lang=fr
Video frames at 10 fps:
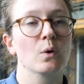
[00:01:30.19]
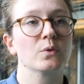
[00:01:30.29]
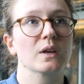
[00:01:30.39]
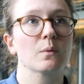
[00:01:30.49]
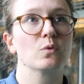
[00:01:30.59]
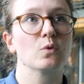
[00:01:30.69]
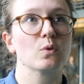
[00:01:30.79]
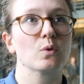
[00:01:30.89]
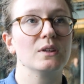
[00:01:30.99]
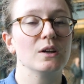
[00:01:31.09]
en termes
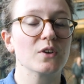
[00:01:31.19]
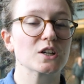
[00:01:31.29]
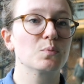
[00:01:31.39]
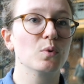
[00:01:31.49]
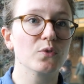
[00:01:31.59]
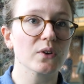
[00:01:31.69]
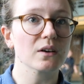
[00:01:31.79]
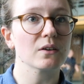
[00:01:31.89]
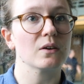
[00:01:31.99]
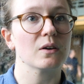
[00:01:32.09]
d'élevage
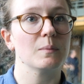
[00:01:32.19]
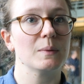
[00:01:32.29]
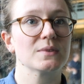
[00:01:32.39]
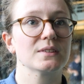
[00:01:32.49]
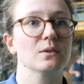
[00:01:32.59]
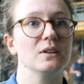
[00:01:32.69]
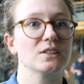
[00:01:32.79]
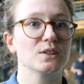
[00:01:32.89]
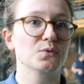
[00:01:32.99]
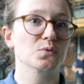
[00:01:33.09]
bovin, même si les
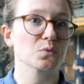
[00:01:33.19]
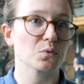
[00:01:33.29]
chiffres